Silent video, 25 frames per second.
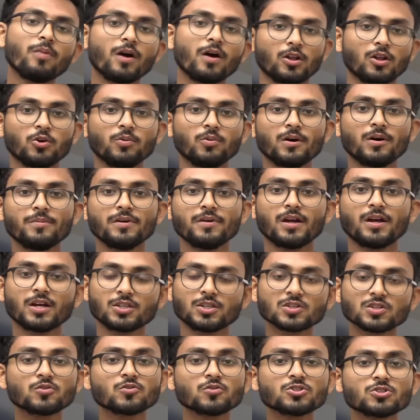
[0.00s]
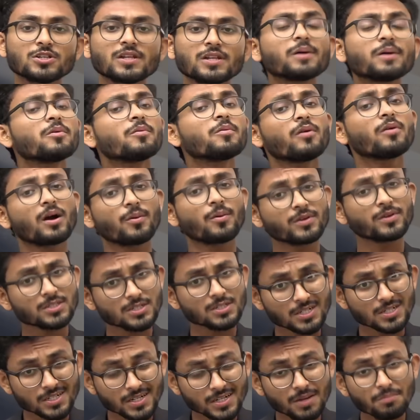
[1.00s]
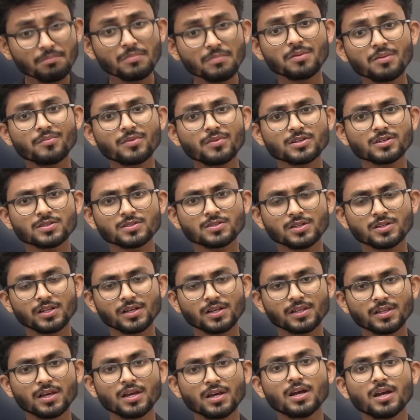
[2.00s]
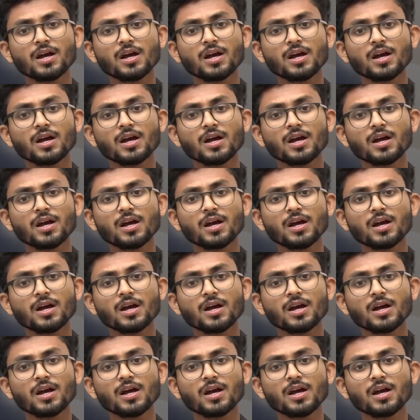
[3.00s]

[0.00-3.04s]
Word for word: ভালোভাবে কাজ করছিলাম এবং আমার যারা টিম মেম্বার্স ছিলেন